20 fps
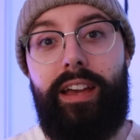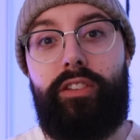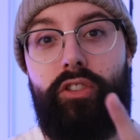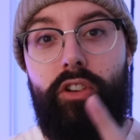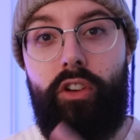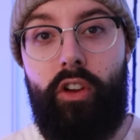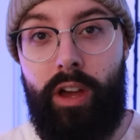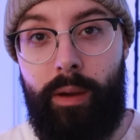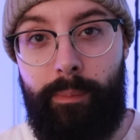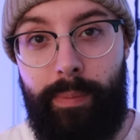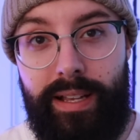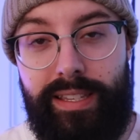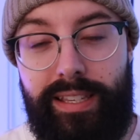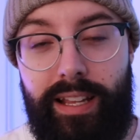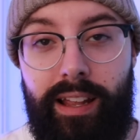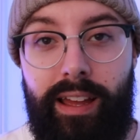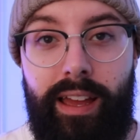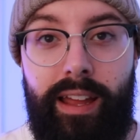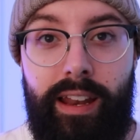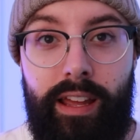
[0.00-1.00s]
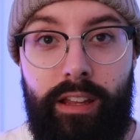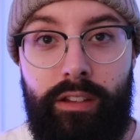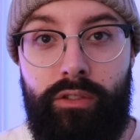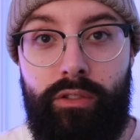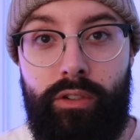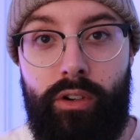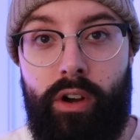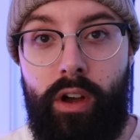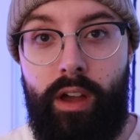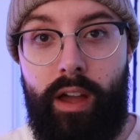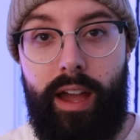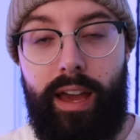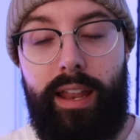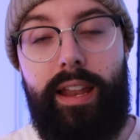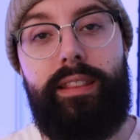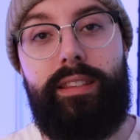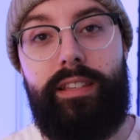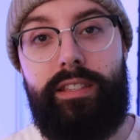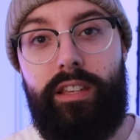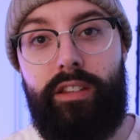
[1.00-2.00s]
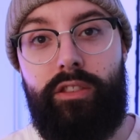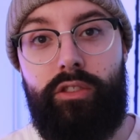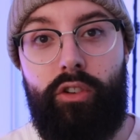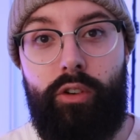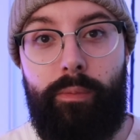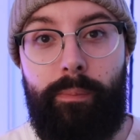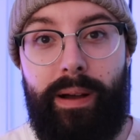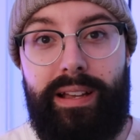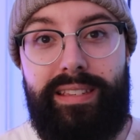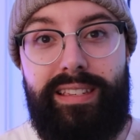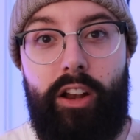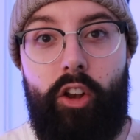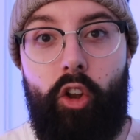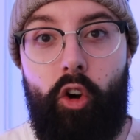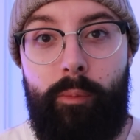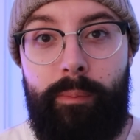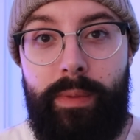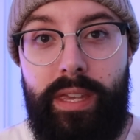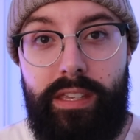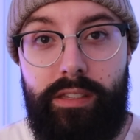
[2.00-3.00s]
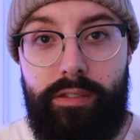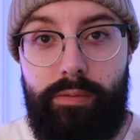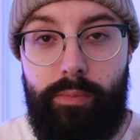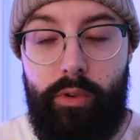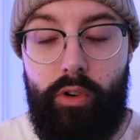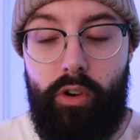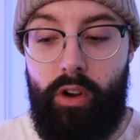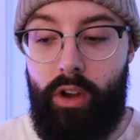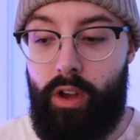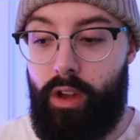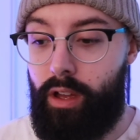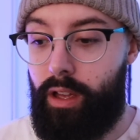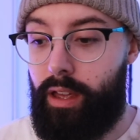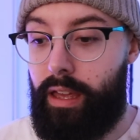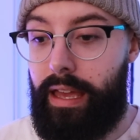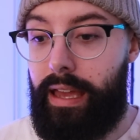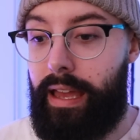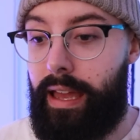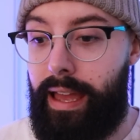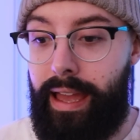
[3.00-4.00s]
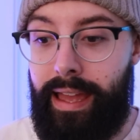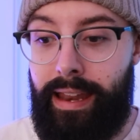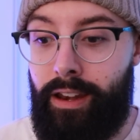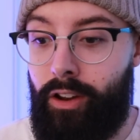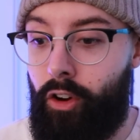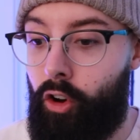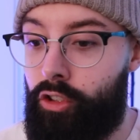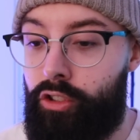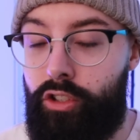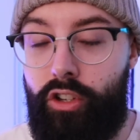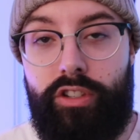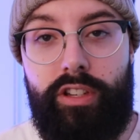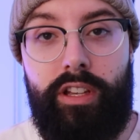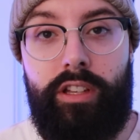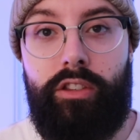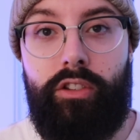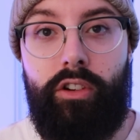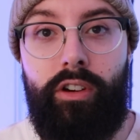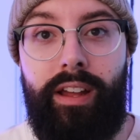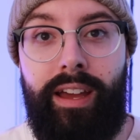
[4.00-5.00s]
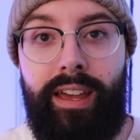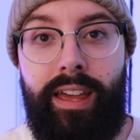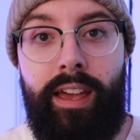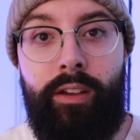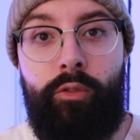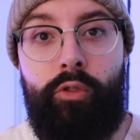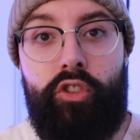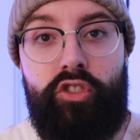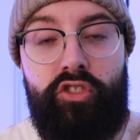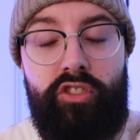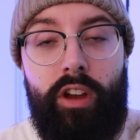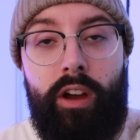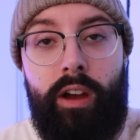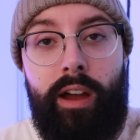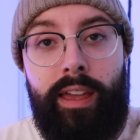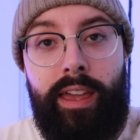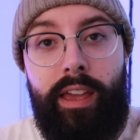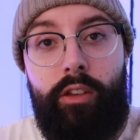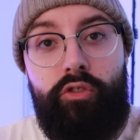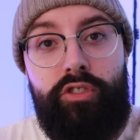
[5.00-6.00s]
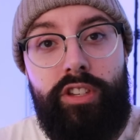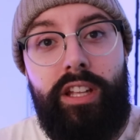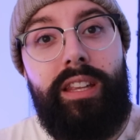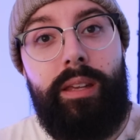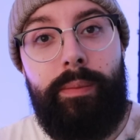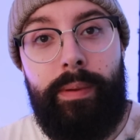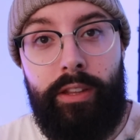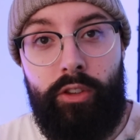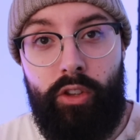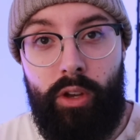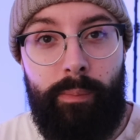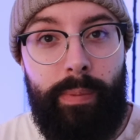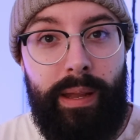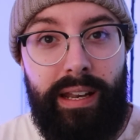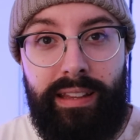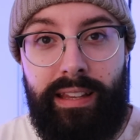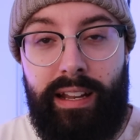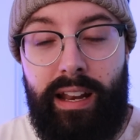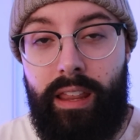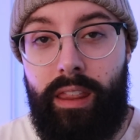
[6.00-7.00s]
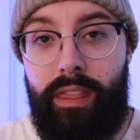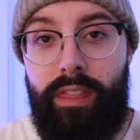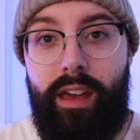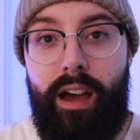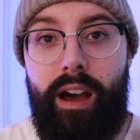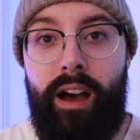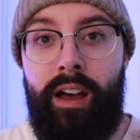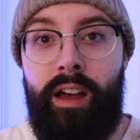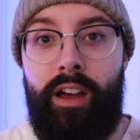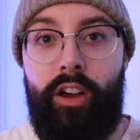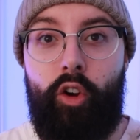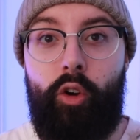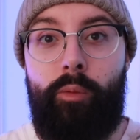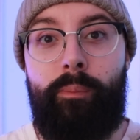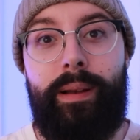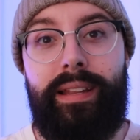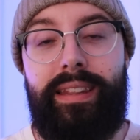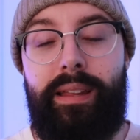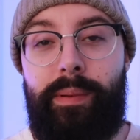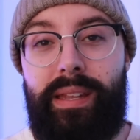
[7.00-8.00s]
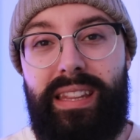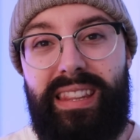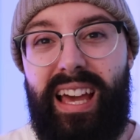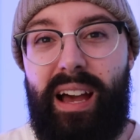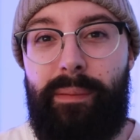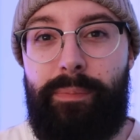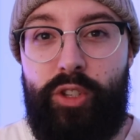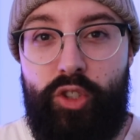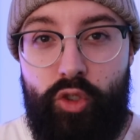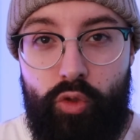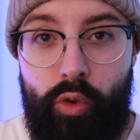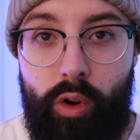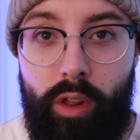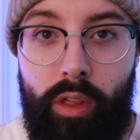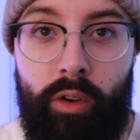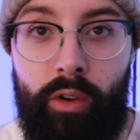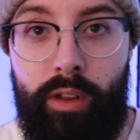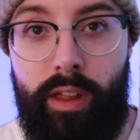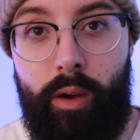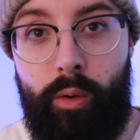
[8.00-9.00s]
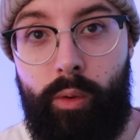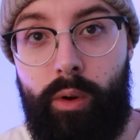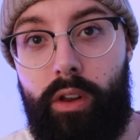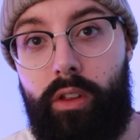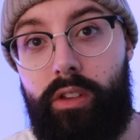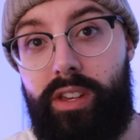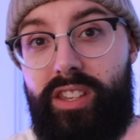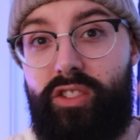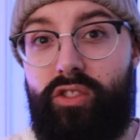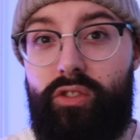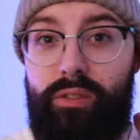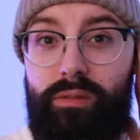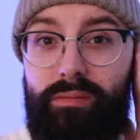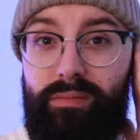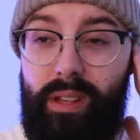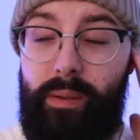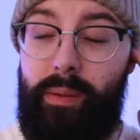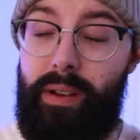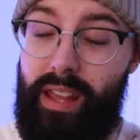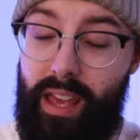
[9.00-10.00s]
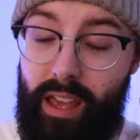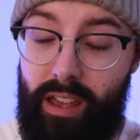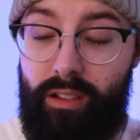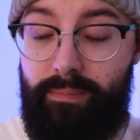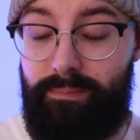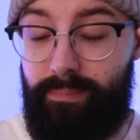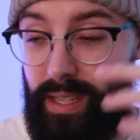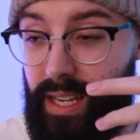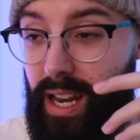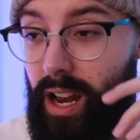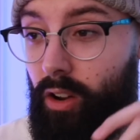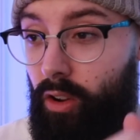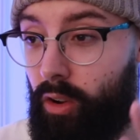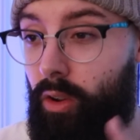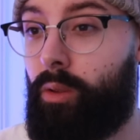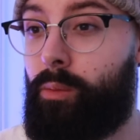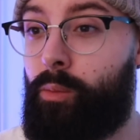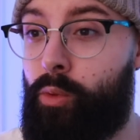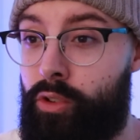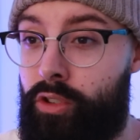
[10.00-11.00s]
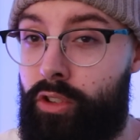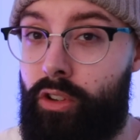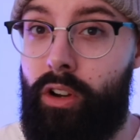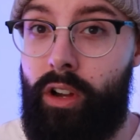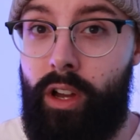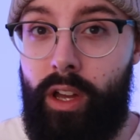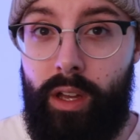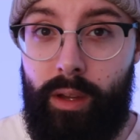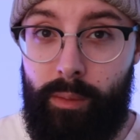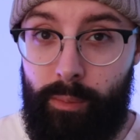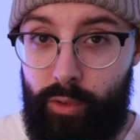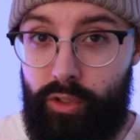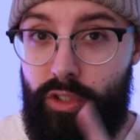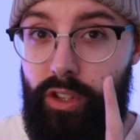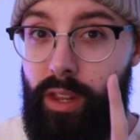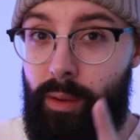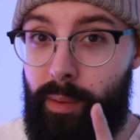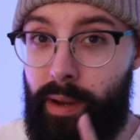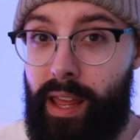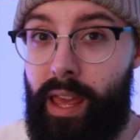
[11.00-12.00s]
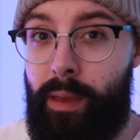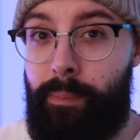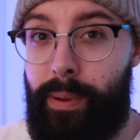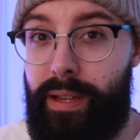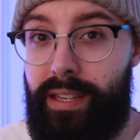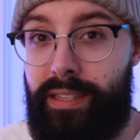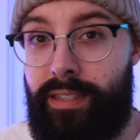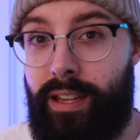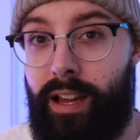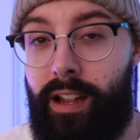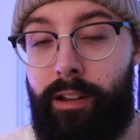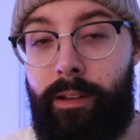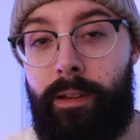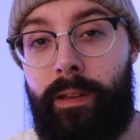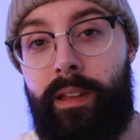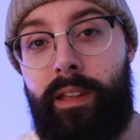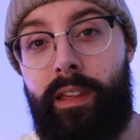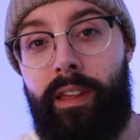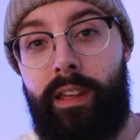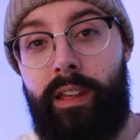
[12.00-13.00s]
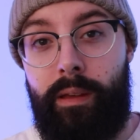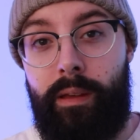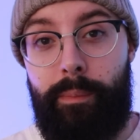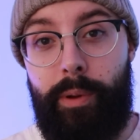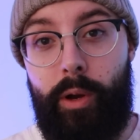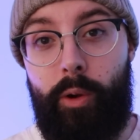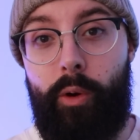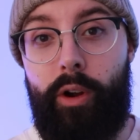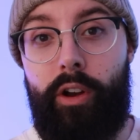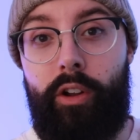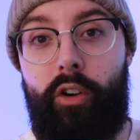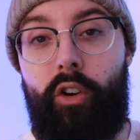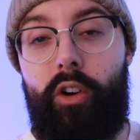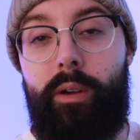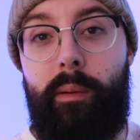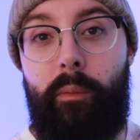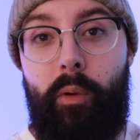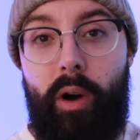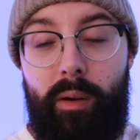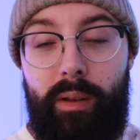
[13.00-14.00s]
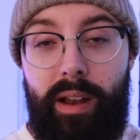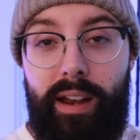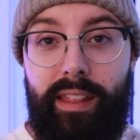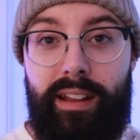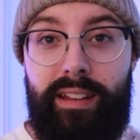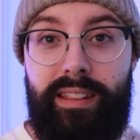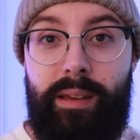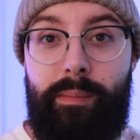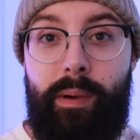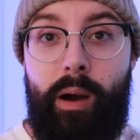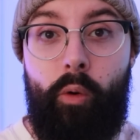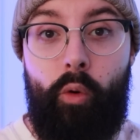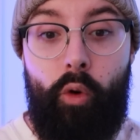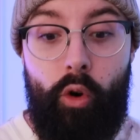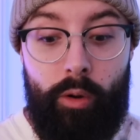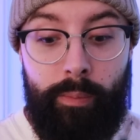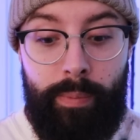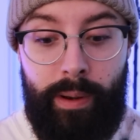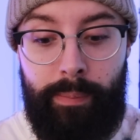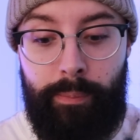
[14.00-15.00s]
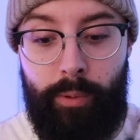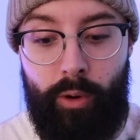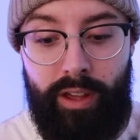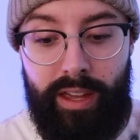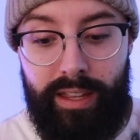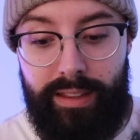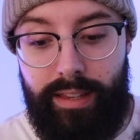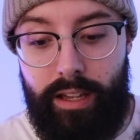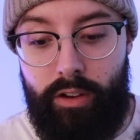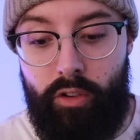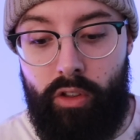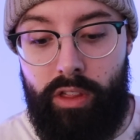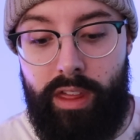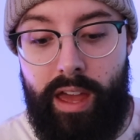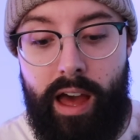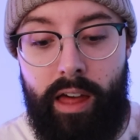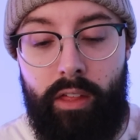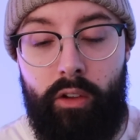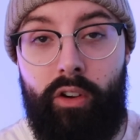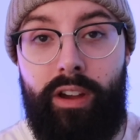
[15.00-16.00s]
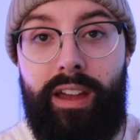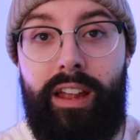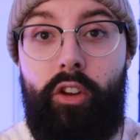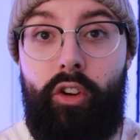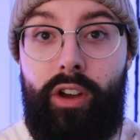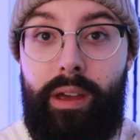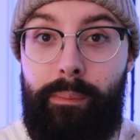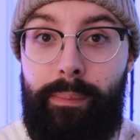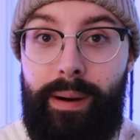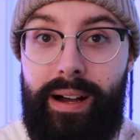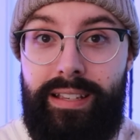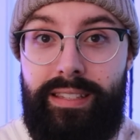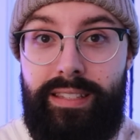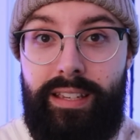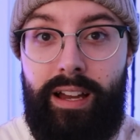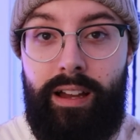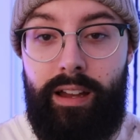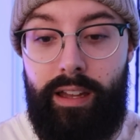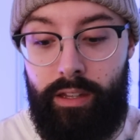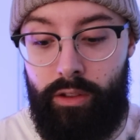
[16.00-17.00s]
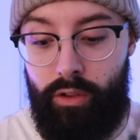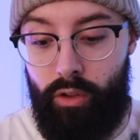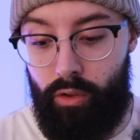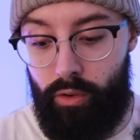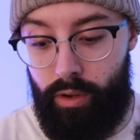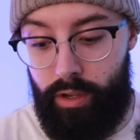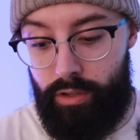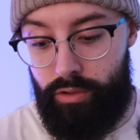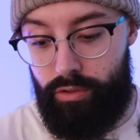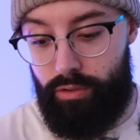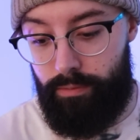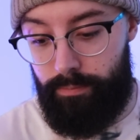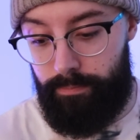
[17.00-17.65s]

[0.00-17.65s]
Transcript: Eso es lo que pasa en esto, en este sector. Pasa lo mismo que en otros sectores, que hay, que hay un sentimiento de pertenencia completamente absurdo, ¿de acuerdo? Y eso deberíais mirarlo mucho, muchos deberíais pensar. Pero bueno, hoy vamos a hablar del tema WordPress, por qué es tan odiado, qué es lo que pasa y todo eso.